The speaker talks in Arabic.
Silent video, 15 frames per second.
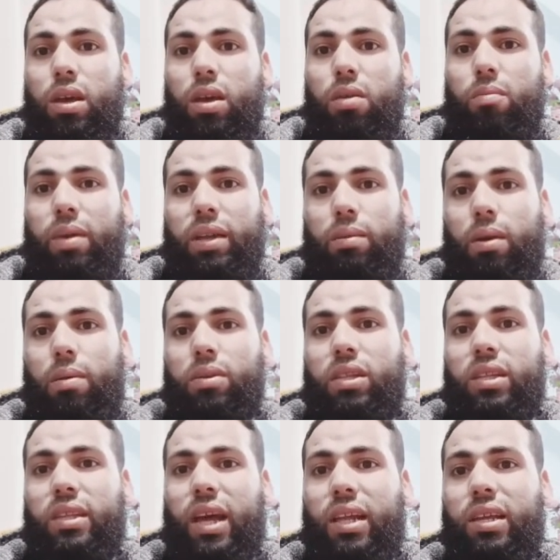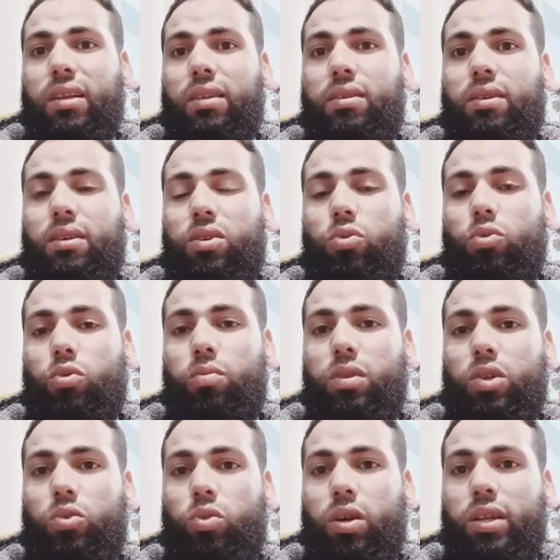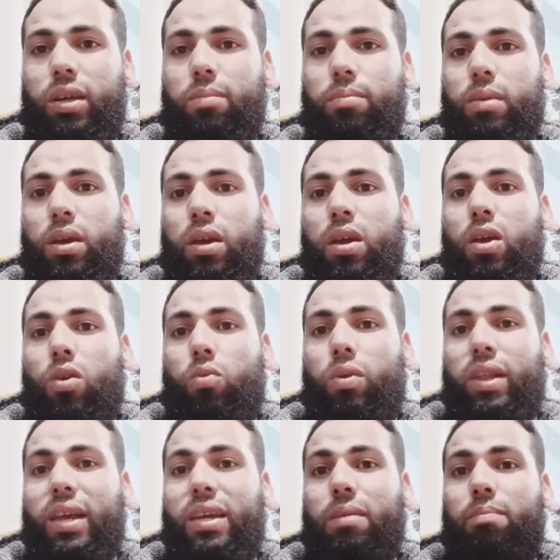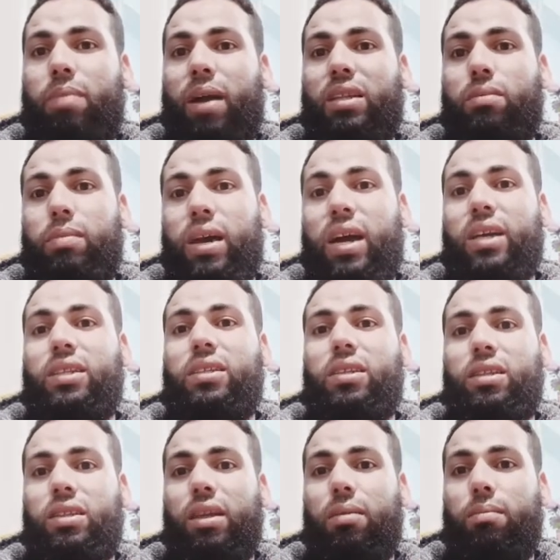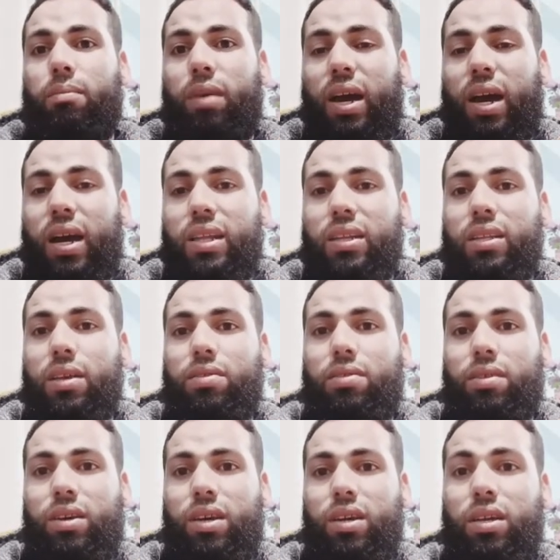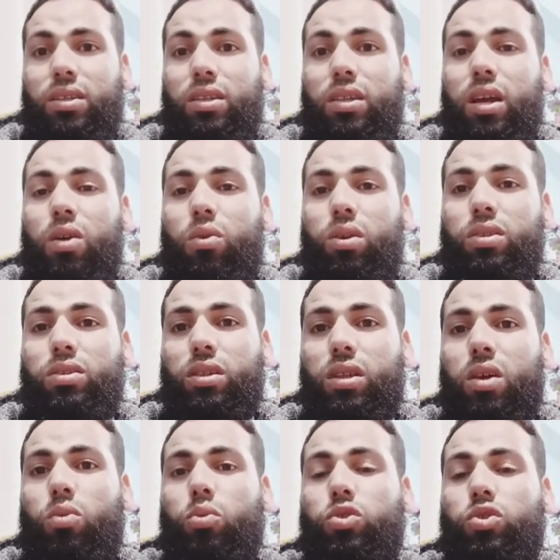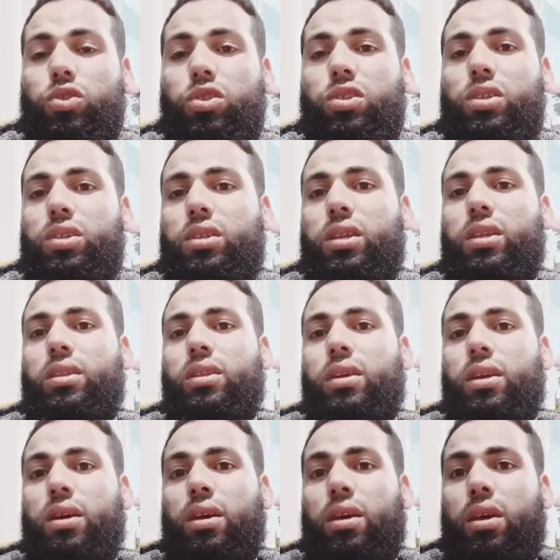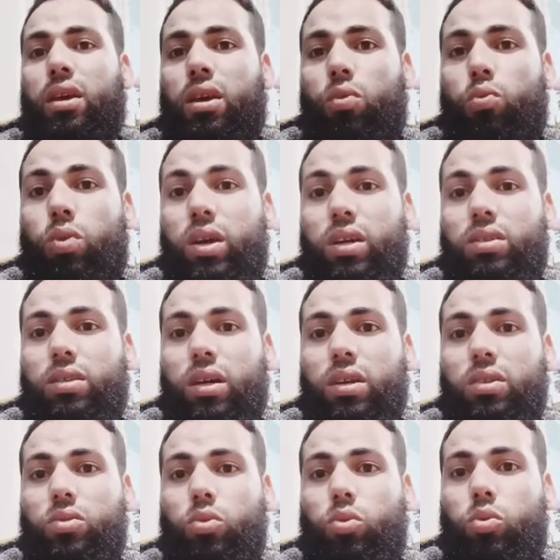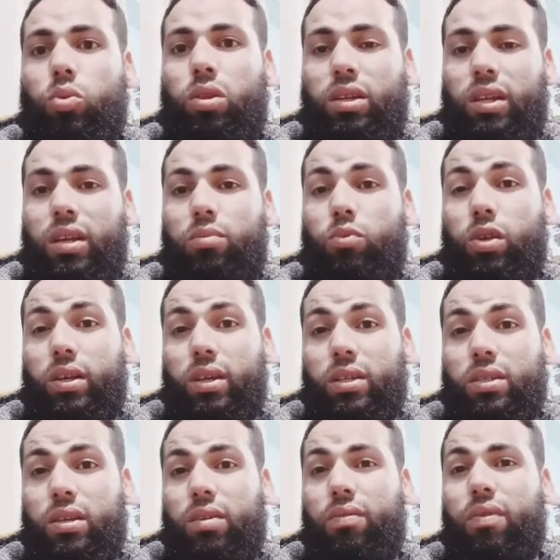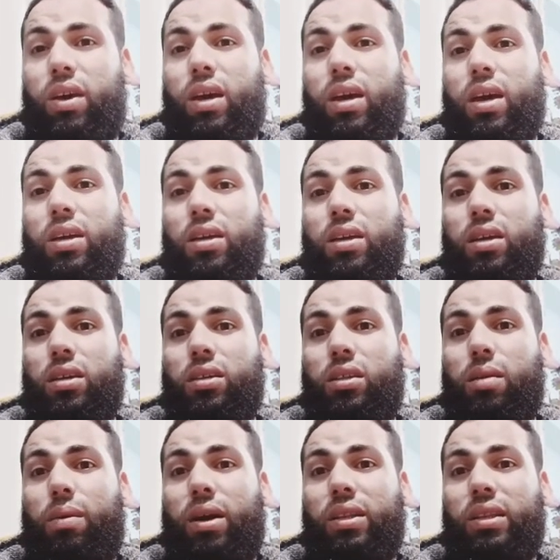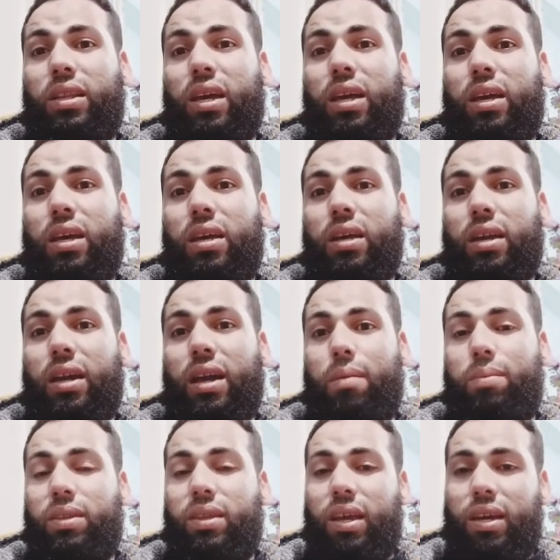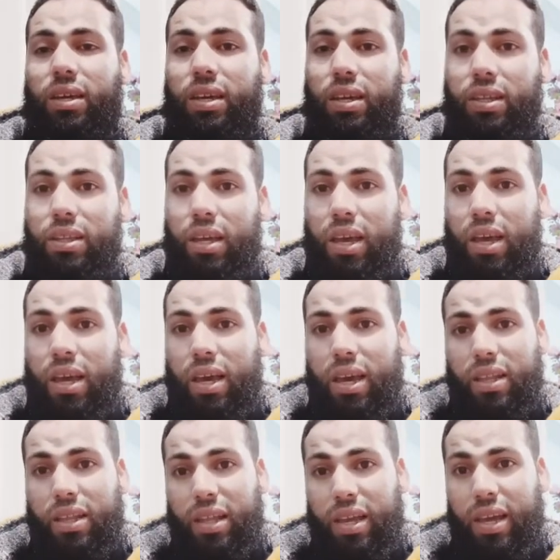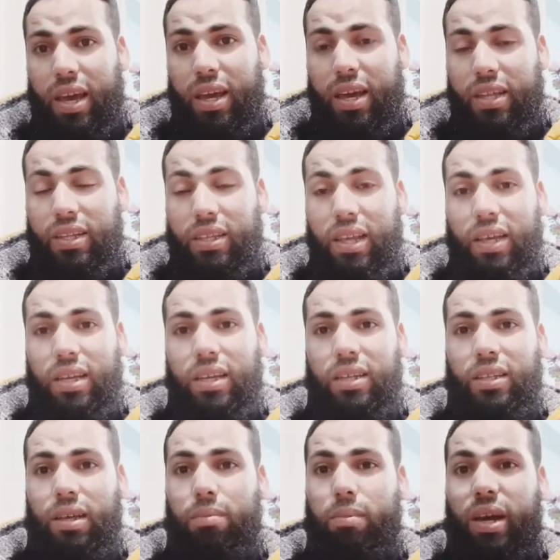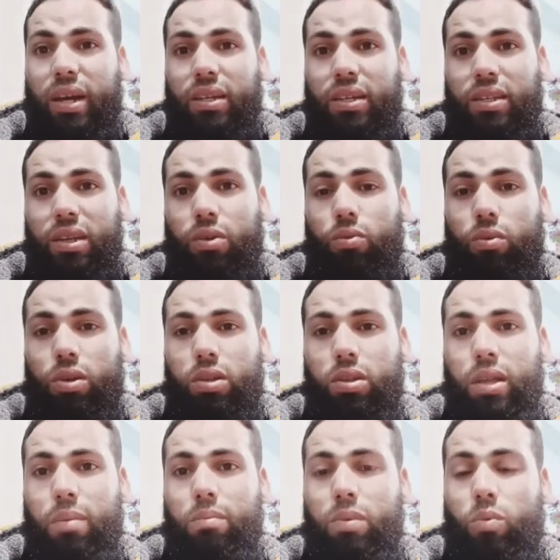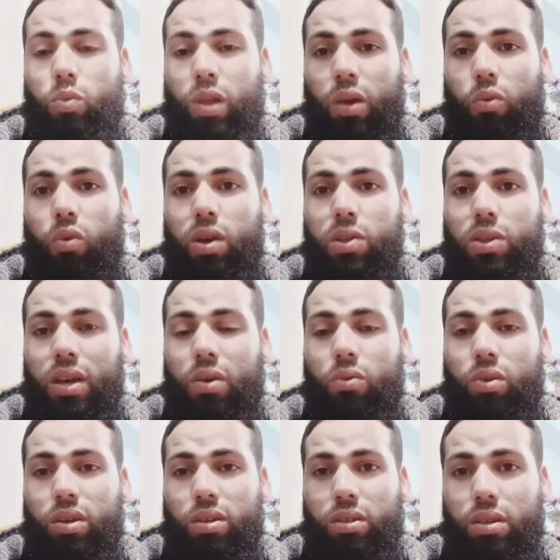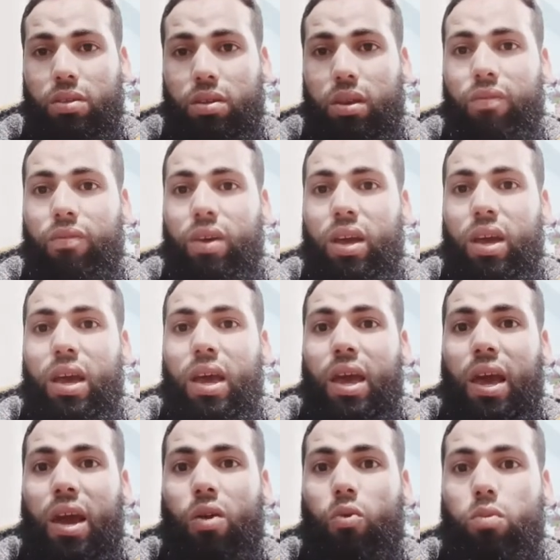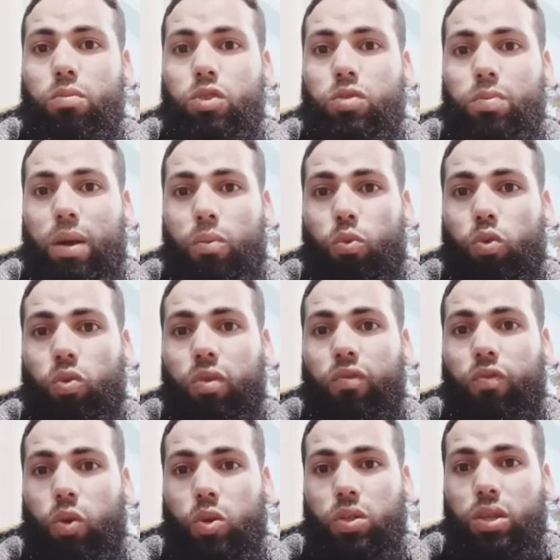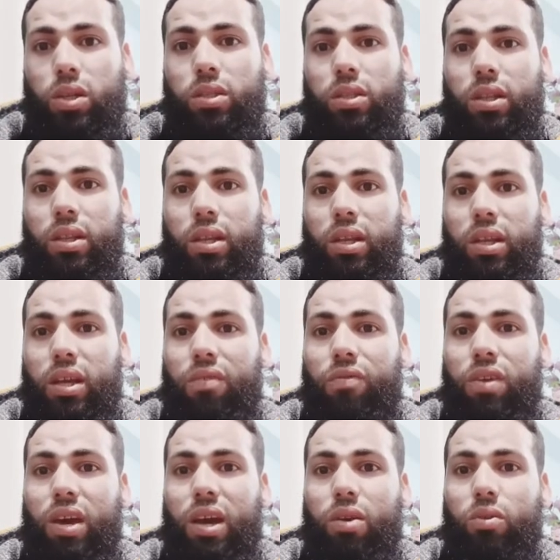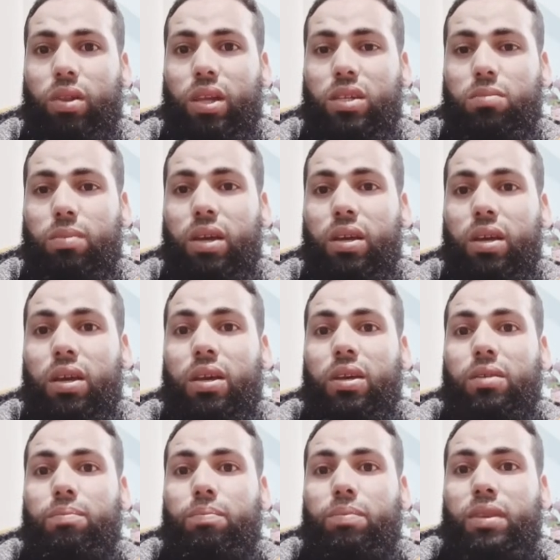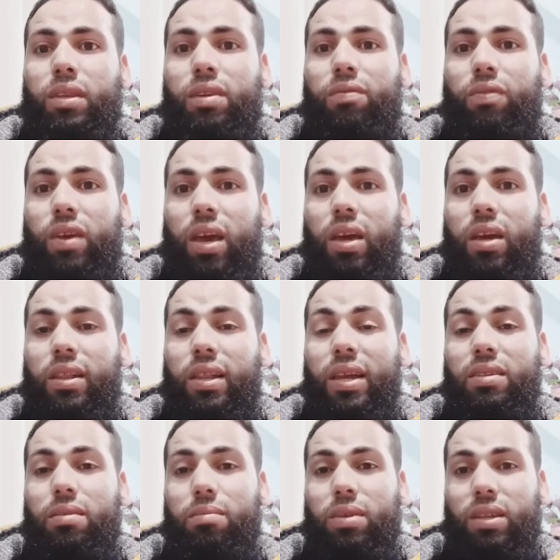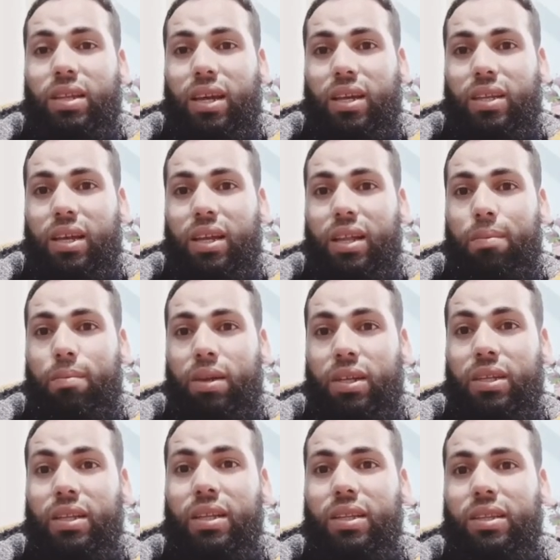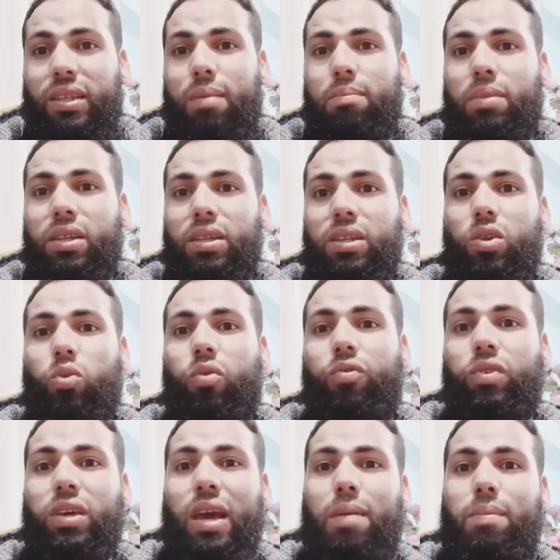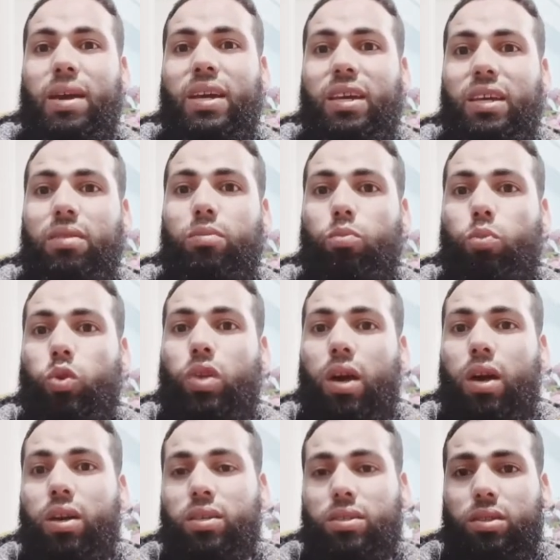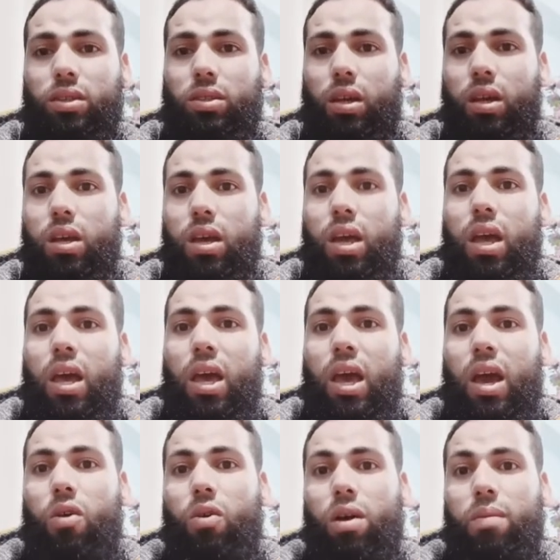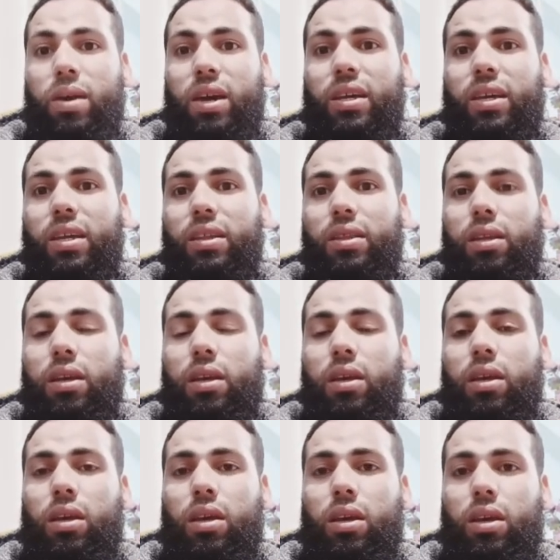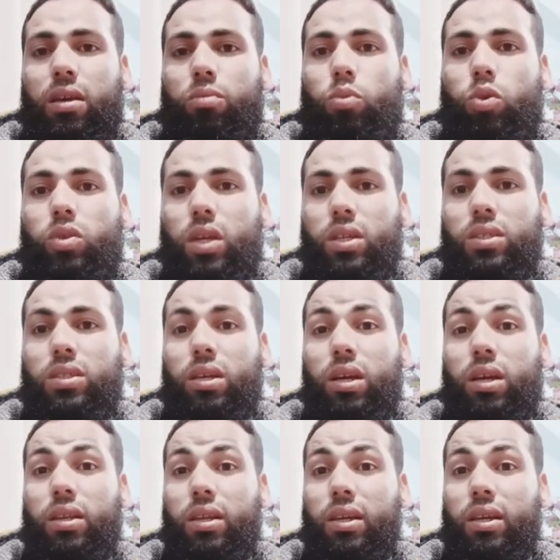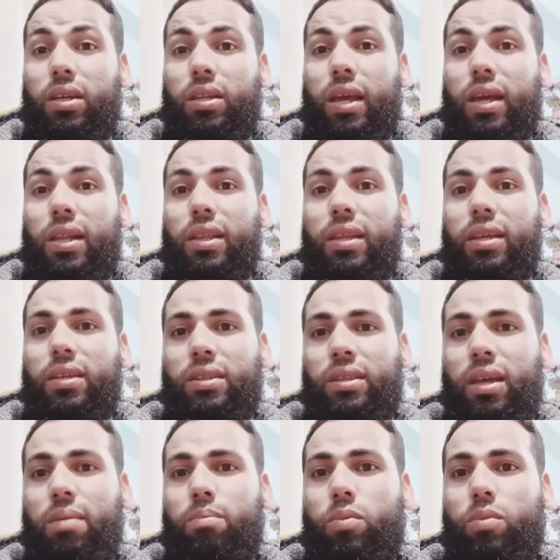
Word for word: بعد ما عملت التحاليل قرروا ان هم يدوها دم ولكن بعد ما اخذت الدم حالتها الصحيه تدهورت تدهور شديد جدا واضطرت تدخل العنايه المركزه فطبعا آه، ده رجع بالتاكيد ان هي كانت اكيد يا اما خدت دم ملوث او غير نظيف او مش معمول له الفحوصات الكافيه او اللازمه فلازم ان احنا لما ننقل الدم ننقله في اماكن متخصصه او اماكن آه، مختصه لنقل الدم